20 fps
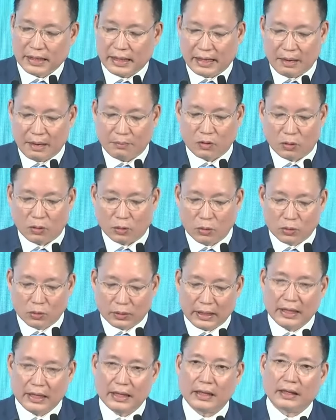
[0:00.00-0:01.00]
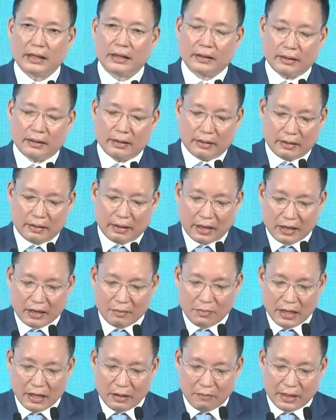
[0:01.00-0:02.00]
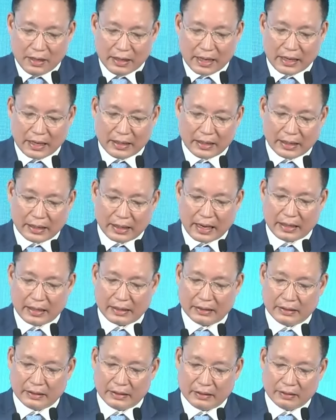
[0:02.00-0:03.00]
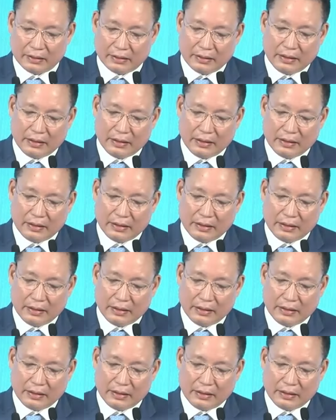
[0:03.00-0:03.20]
ติกรรมของลูกหนี้ให้มีวินัยทางการเงิน